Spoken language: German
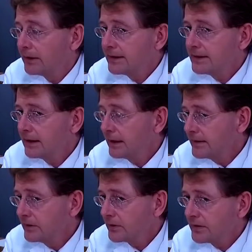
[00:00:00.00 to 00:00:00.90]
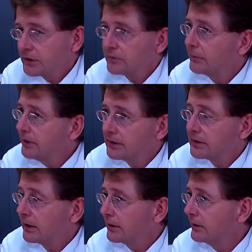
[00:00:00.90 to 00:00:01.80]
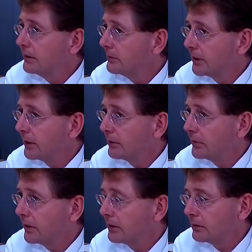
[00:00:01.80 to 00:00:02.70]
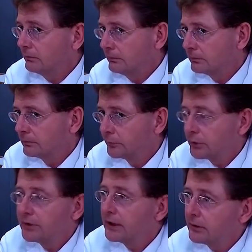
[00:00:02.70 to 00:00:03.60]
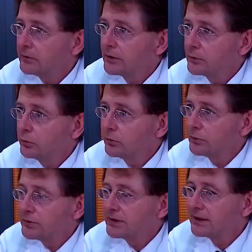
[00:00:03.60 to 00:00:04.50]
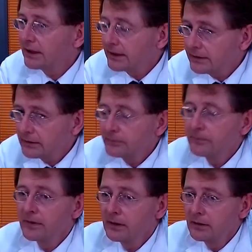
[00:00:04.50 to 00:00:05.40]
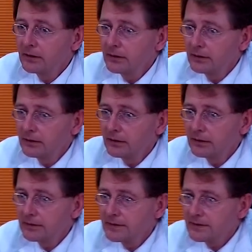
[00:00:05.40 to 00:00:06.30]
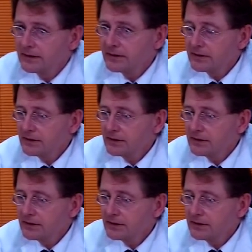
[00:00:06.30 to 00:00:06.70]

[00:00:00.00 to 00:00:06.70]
das sind alles noch sehr schwammige Daten, die man einfach wird weiter untersuchen müssen. Leider äh, sind